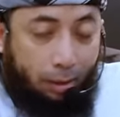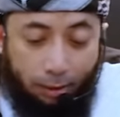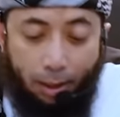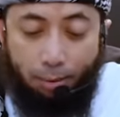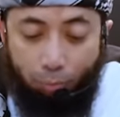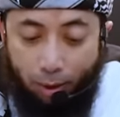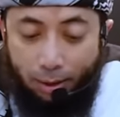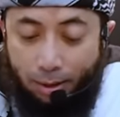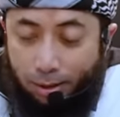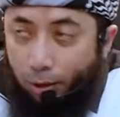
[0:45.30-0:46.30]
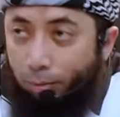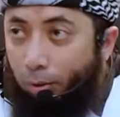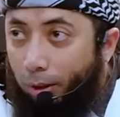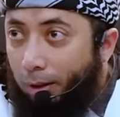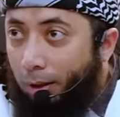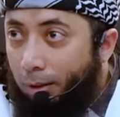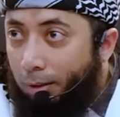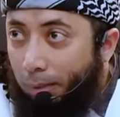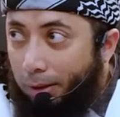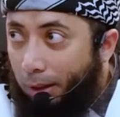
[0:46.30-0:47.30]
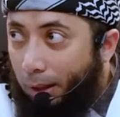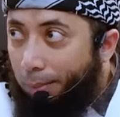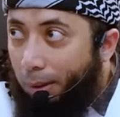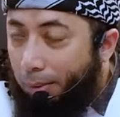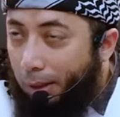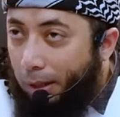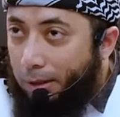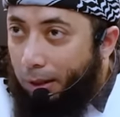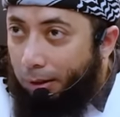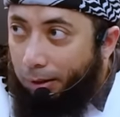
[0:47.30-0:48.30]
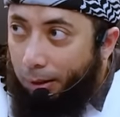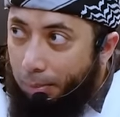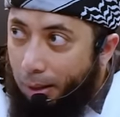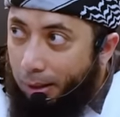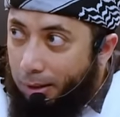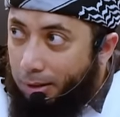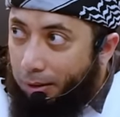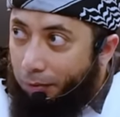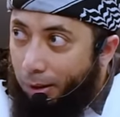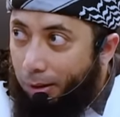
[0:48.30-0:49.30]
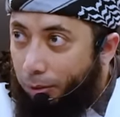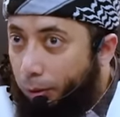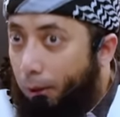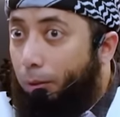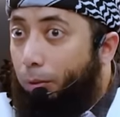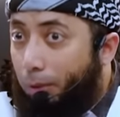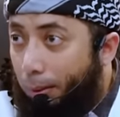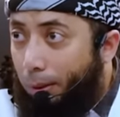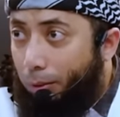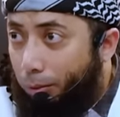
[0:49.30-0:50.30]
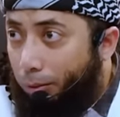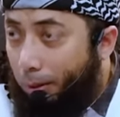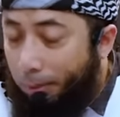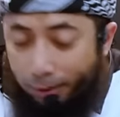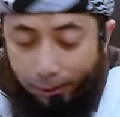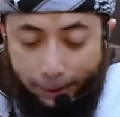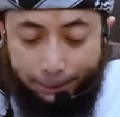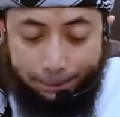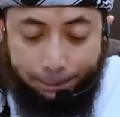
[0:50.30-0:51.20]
Kita akan mulai dari situ baru kita panjang lebar menjelaskan tentang makna istighfar dan juga keutamaan-keutamaannya.